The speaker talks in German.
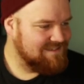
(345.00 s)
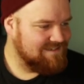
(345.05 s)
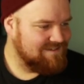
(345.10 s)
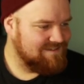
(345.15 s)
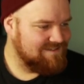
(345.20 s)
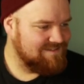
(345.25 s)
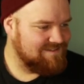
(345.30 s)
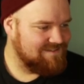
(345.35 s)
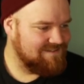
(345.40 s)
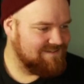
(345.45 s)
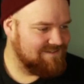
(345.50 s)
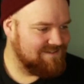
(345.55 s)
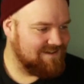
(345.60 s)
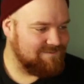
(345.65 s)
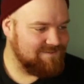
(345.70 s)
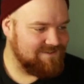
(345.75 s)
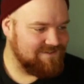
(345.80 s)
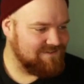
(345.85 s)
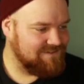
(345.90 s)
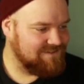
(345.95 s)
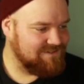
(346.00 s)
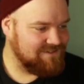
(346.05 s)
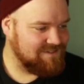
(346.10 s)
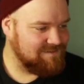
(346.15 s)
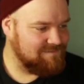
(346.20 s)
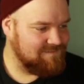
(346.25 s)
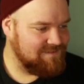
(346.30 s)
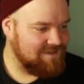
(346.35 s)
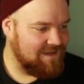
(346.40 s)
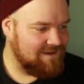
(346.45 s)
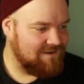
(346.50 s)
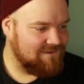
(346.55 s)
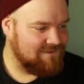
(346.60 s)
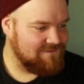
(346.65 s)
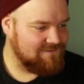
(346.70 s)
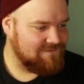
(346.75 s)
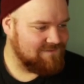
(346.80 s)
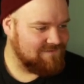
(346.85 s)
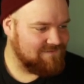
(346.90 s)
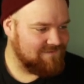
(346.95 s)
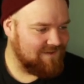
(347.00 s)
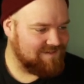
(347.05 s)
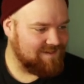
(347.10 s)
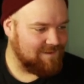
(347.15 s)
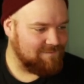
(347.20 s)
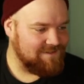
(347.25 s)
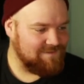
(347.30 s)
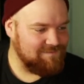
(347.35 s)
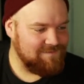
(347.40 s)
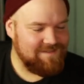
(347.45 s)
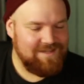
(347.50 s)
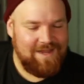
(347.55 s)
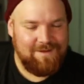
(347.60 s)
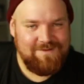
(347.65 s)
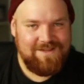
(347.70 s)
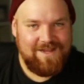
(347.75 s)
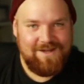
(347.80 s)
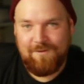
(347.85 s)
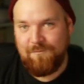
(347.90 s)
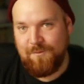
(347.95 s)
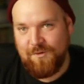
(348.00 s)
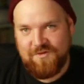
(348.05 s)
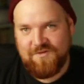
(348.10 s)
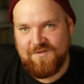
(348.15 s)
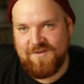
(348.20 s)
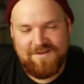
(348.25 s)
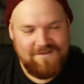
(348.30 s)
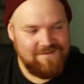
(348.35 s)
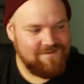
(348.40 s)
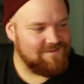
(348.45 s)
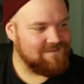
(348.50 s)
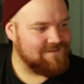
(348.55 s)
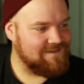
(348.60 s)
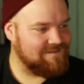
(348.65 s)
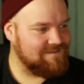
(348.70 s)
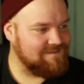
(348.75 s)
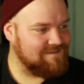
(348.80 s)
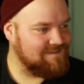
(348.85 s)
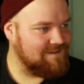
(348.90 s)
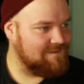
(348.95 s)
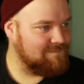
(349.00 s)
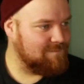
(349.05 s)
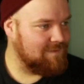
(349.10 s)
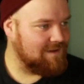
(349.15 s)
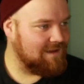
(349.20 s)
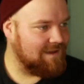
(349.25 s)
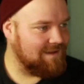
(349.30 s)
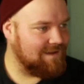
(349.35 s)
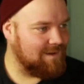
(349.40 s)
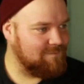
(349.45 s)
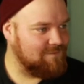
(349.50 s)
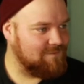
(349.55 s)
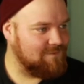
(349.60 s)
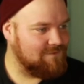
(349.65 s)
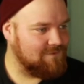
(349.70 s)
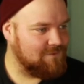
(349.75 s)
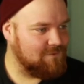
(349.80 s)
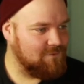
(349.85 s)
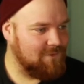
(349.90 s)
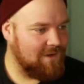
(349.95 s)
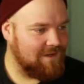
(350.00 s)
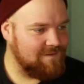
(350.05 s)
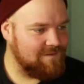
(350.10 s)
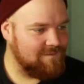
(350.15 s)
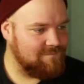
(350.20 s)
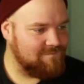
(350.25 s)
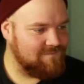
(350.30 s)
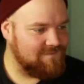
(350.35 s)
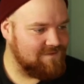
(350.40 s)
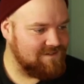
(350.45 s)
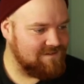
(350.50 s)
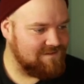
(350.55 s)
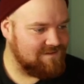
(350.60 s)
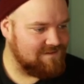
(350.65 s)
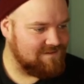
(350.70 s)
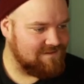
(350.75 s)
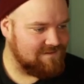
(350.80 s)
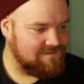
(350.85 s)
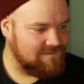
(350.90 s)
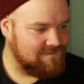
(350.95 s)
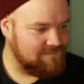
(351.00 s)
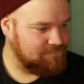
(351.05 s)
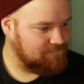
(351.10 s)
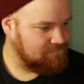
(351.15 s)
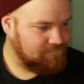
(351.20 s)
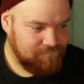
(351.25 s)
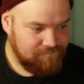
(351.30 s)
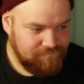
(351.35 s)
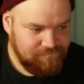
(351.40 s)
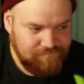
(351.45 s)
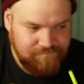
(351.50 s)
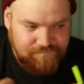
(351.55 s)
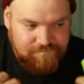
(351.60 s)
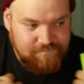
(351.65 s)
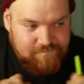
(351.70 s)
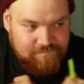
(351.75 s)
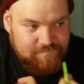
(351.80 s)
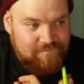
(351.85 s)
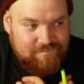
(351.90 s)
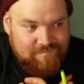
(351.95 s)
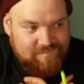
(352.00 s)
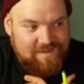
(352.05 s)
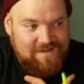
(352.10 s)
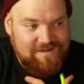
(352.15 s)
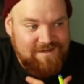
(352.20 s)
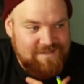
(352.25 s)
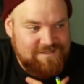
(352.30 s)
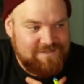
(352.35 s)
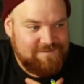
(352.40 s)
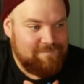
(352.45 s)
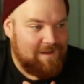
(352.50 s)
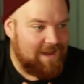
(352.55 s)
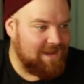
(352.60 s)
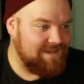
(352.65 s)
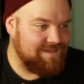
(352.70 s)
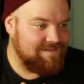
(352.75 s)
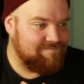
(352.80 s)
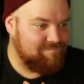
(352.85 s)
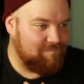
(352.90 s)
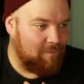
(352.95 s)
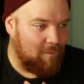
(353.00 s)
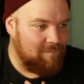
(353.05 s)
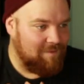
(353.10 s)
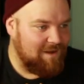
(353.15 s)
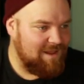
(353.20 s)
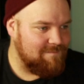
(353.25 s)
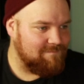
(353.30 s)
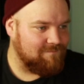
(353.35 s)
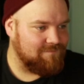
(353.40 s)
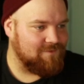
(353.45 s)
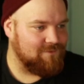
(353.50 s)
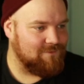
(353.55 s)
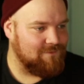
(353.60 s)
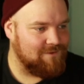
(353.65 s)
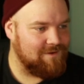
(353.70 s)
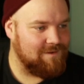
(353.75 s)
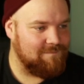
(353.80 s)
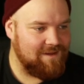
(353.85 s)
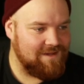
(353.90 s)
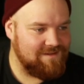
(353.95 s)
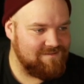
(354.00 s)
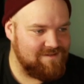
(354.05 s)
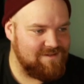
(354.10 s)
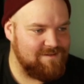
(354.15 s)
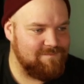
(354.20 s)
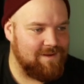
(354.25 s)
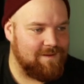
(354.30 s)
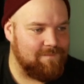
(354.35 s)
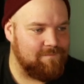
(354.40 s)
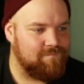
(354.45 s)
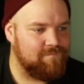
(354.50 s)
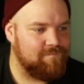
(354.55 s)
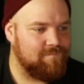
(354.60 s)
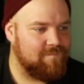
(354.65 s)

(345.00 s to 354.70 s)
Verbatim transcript: äh, habe ich ihm geschrieben, ja, und was hat mich mit, damit an der Mütze? So, das ist ja mal absolut random nicht, nicht mein Problem so oder mein Thema.